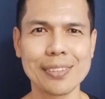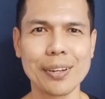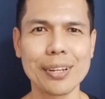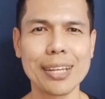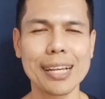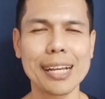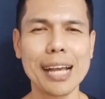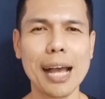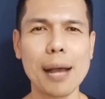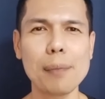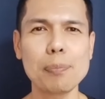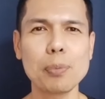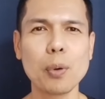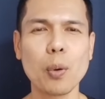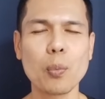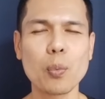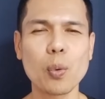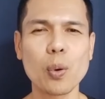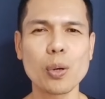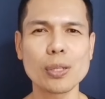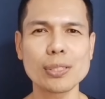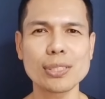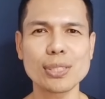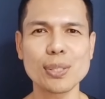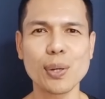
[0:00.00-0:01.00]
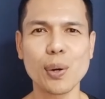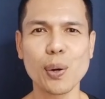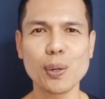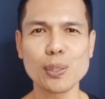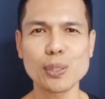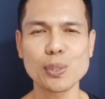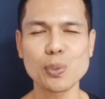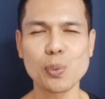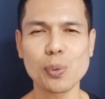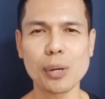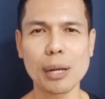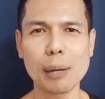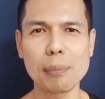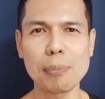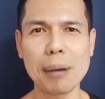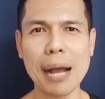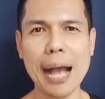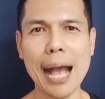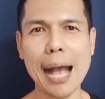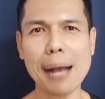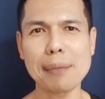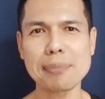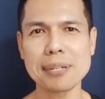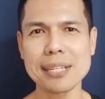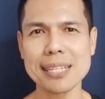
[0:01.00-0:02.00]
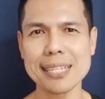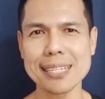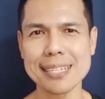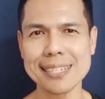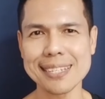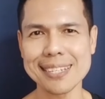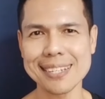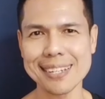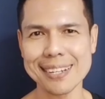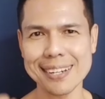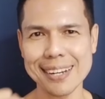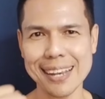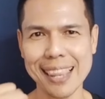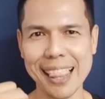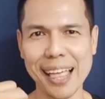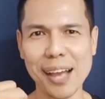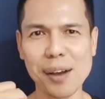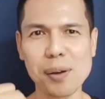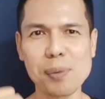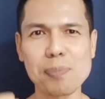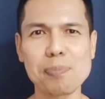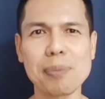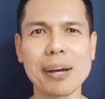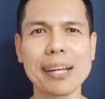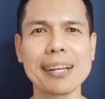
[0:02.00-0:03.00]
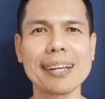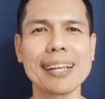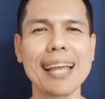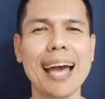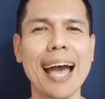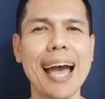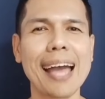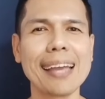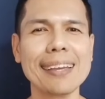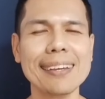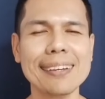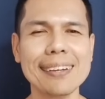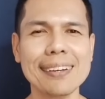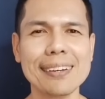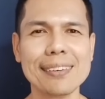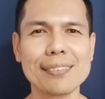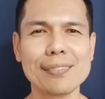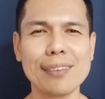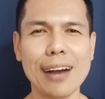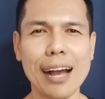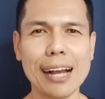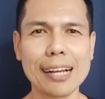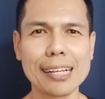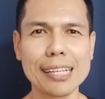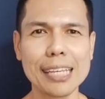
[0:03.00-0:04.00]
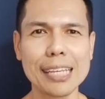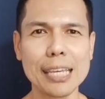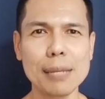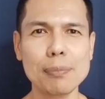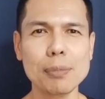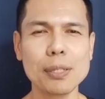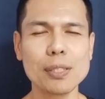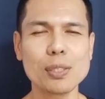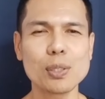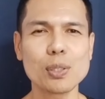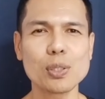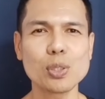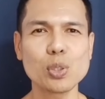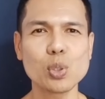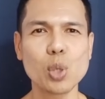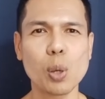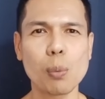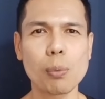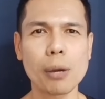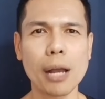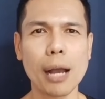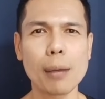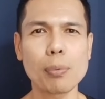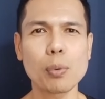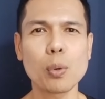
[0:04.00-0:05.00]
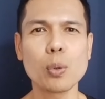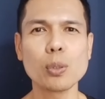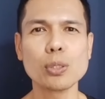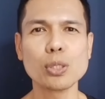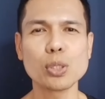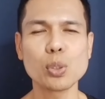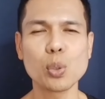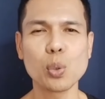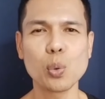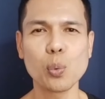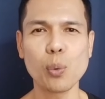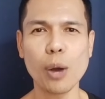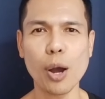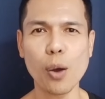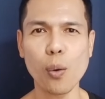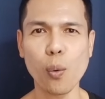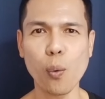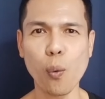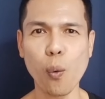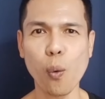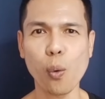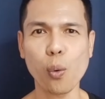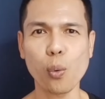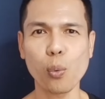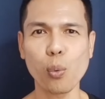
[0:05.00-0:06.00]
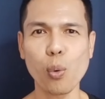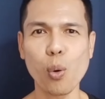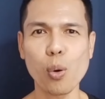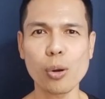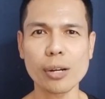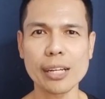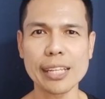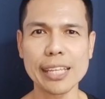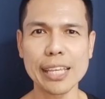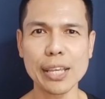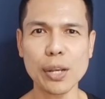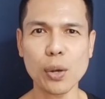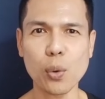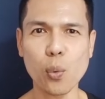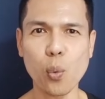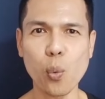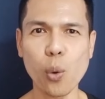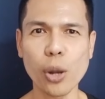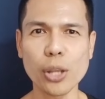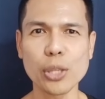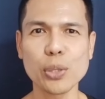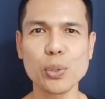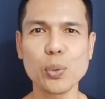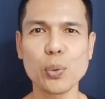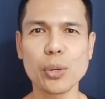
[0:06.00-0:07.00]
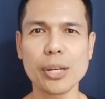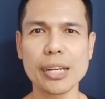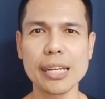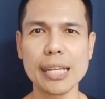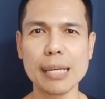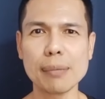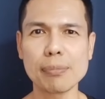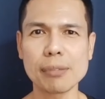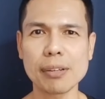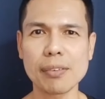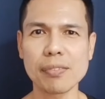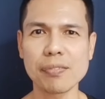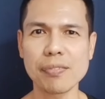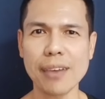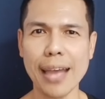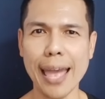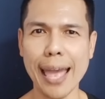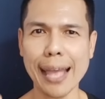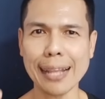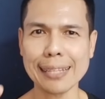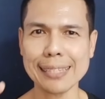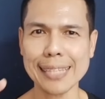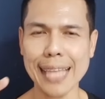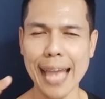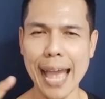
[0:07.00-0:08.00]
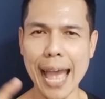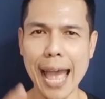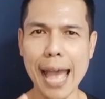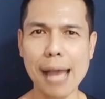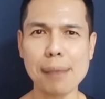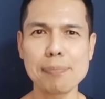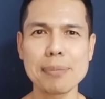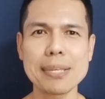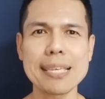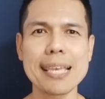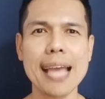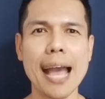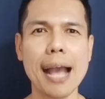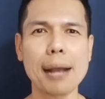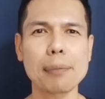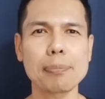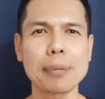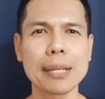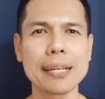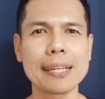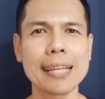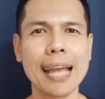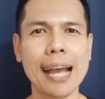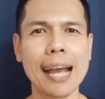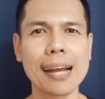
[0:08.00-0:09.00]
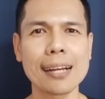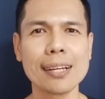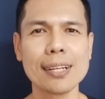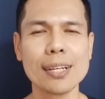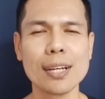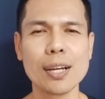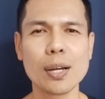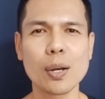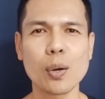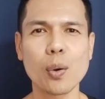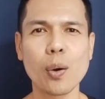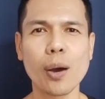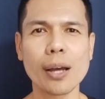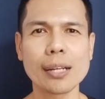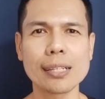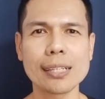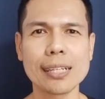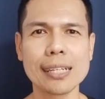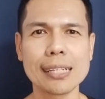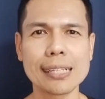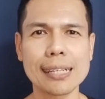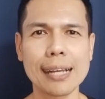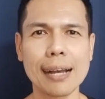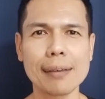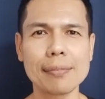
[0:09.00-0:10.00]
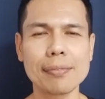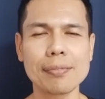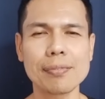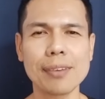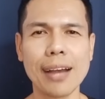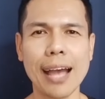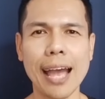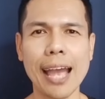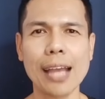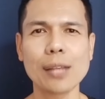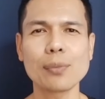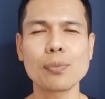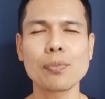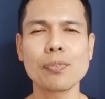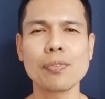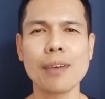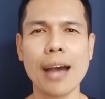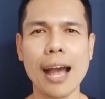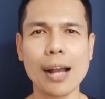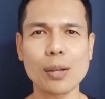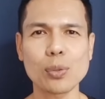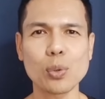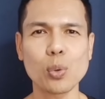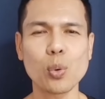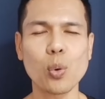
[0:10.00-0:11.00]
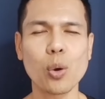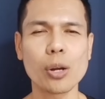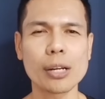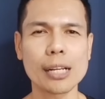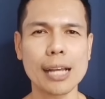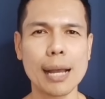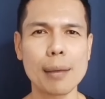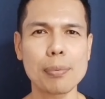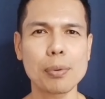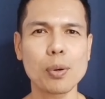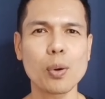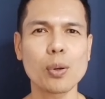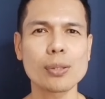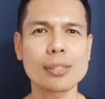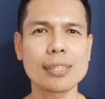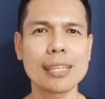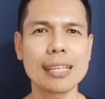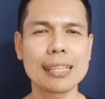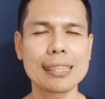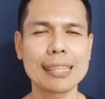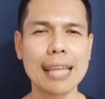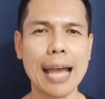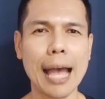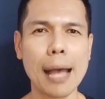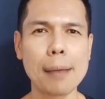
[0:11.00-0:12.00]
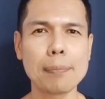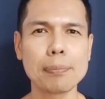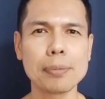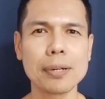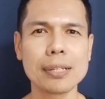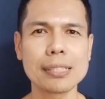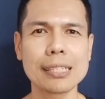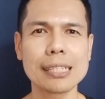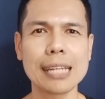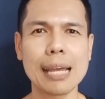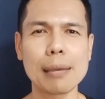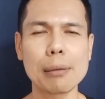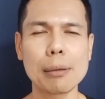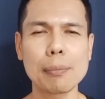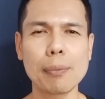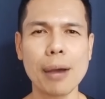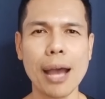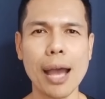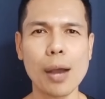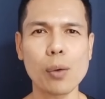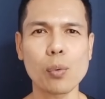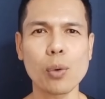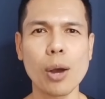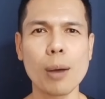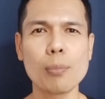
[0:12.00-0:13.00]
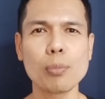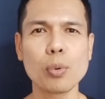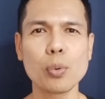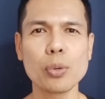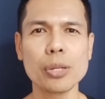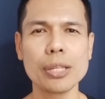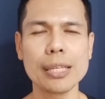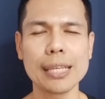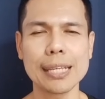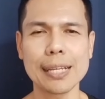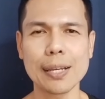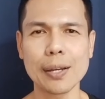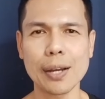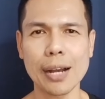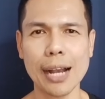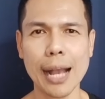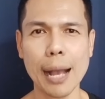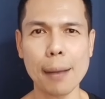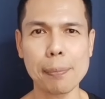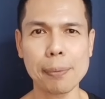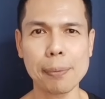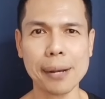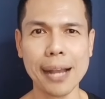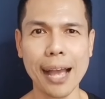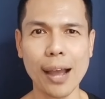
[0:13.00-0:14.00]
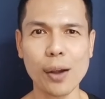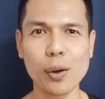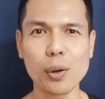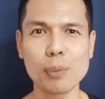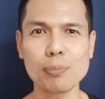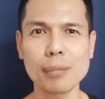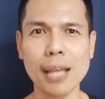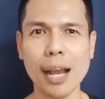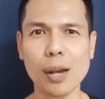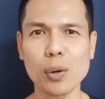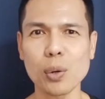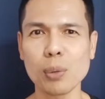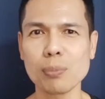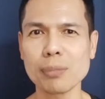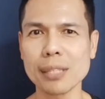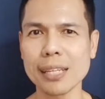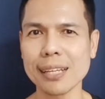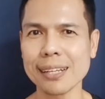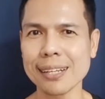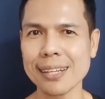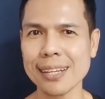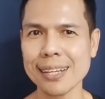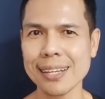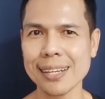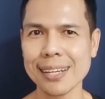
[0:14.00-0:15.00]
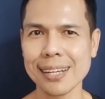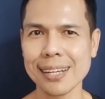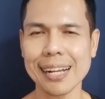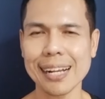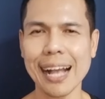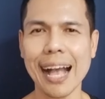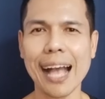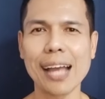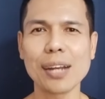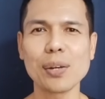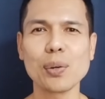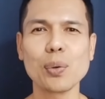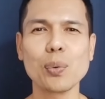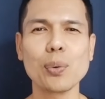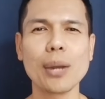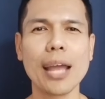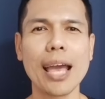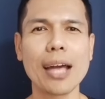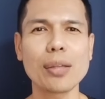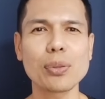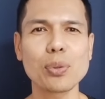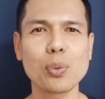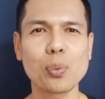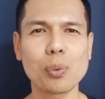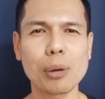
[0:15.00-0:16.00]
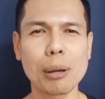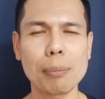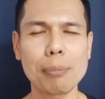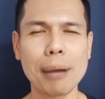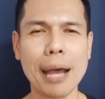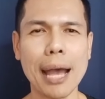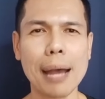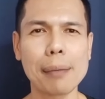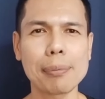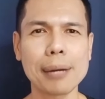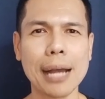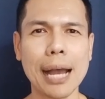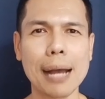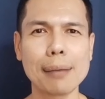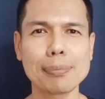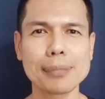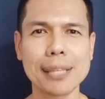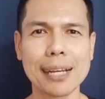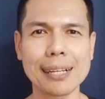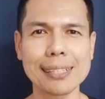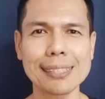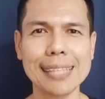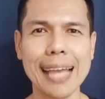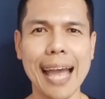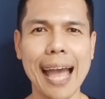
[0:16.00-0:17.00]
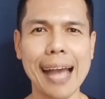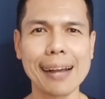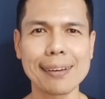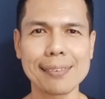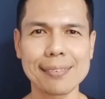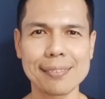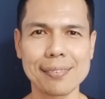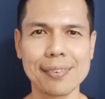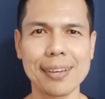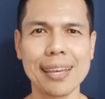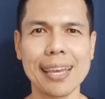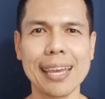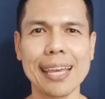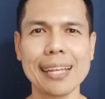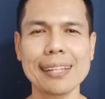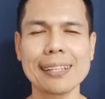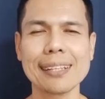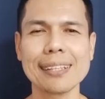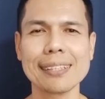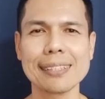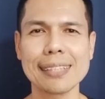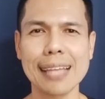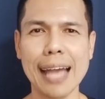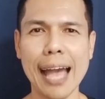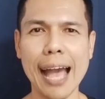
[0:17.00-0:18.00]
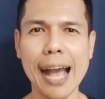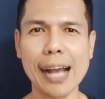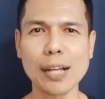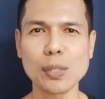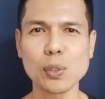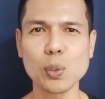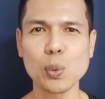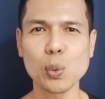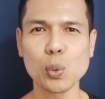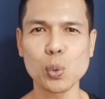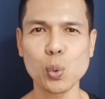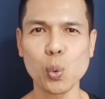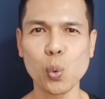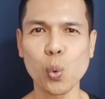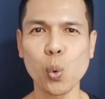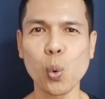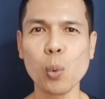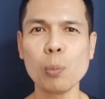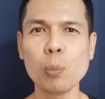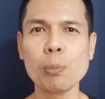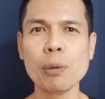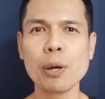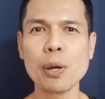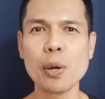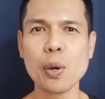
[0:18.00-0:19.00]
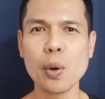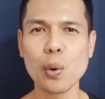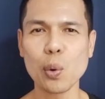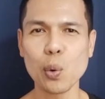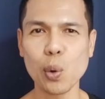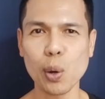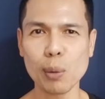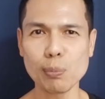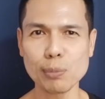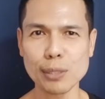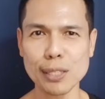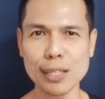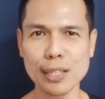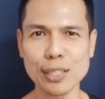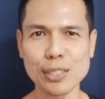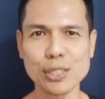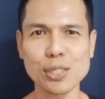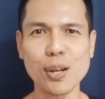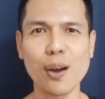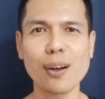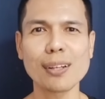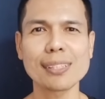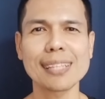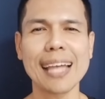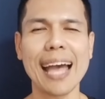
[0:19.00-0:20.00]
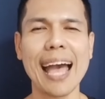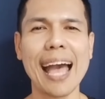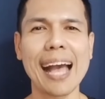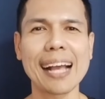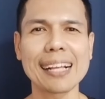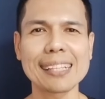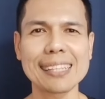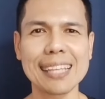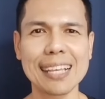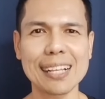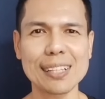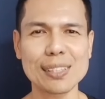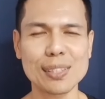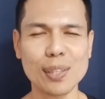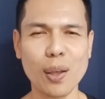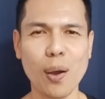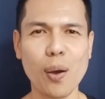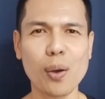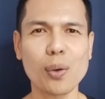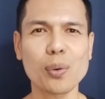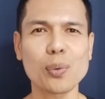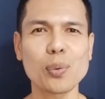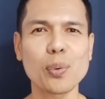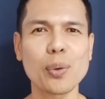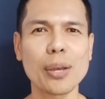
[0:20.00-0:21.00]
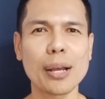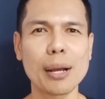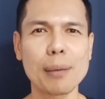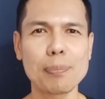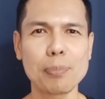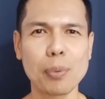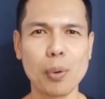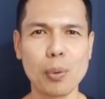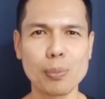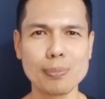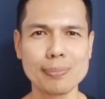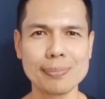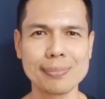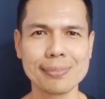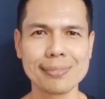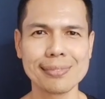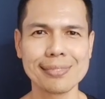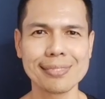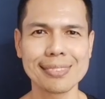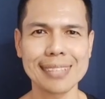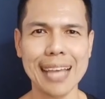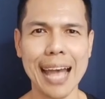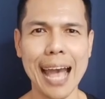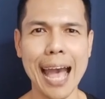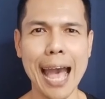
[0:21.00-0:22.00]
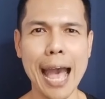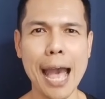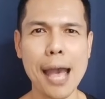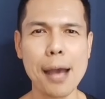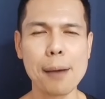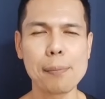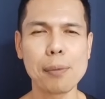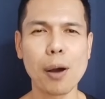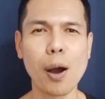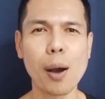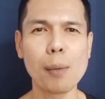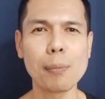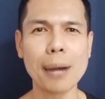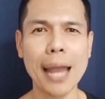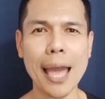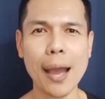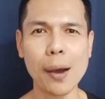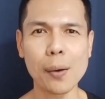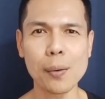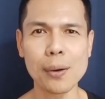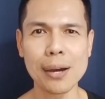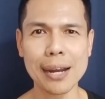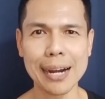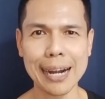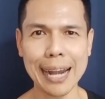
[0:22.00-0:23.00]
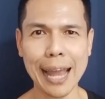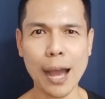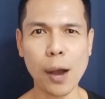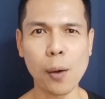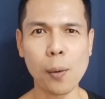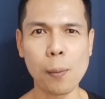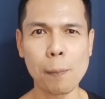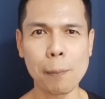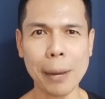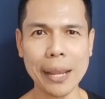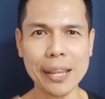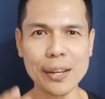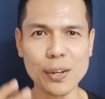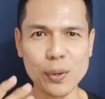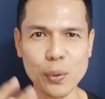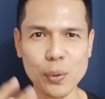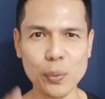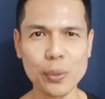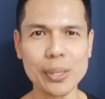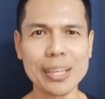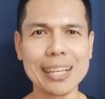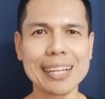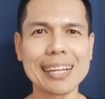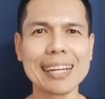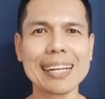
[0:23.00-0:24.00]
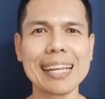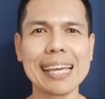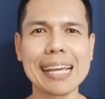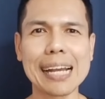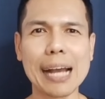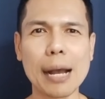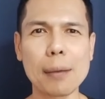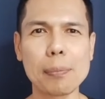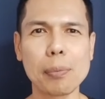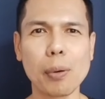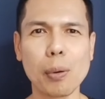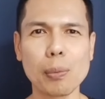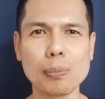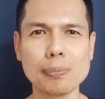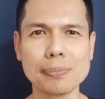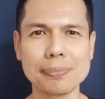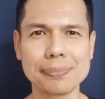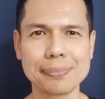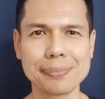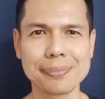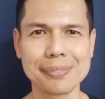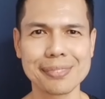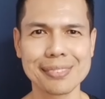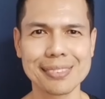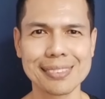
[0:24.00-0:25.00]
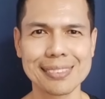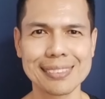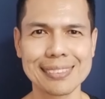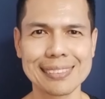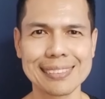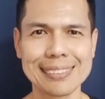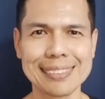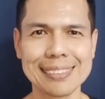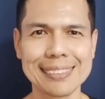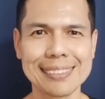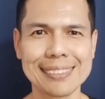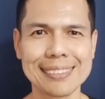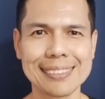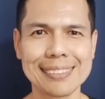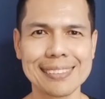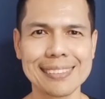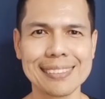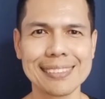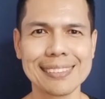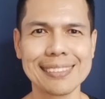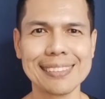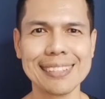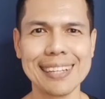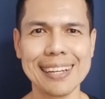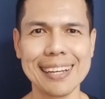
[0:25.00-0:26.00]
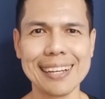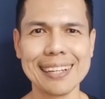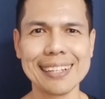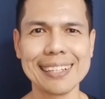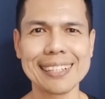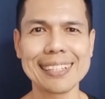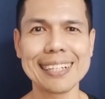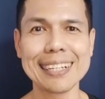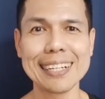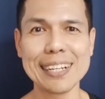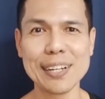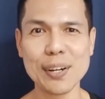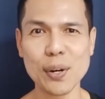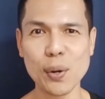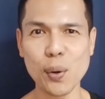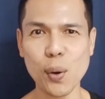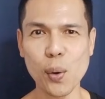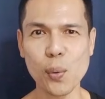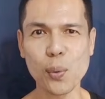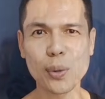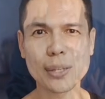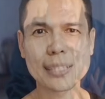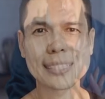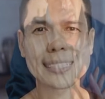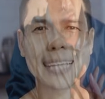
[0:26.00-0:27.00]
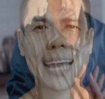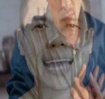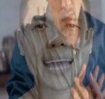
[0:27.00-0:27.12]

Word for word: สวัสดีครับ ผมโค้ชโจสุขภาพดีเหล่าบรรดาฟังคลิปนี้จนจบครับ คุณจะรู้ว่า 6โรคนี้ควรหยุดดื่มกาแฟถ้าไม่อยากเป็นหนัก ก่อนอื่นครับให้ฝากทุกคนครับกดติดตามเพื่อจะได้ไม่พลาดความรู้ดีเกี่ยวกับการลดน้ำหนักรวมถึงการดูแลสุขภาพครับทั้งทางเฟซทาง YouTube รวมถึงช่องทาง t i k t o กด้วยครับผมถ้าพร้อมแล้วเราไปลุยกันเลยครับผม 1. คือโรคหัว